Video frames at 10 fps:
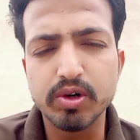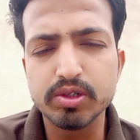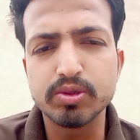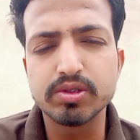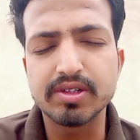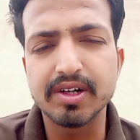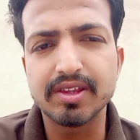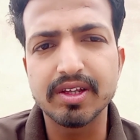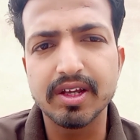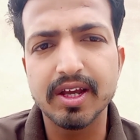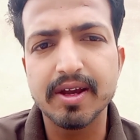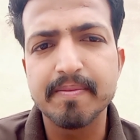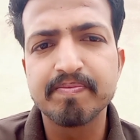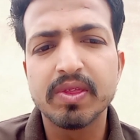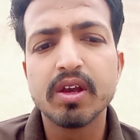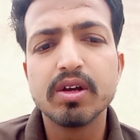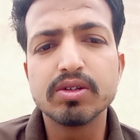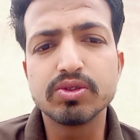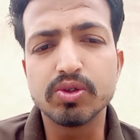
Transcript: लैंग्वेज वो यूज़ करते हैं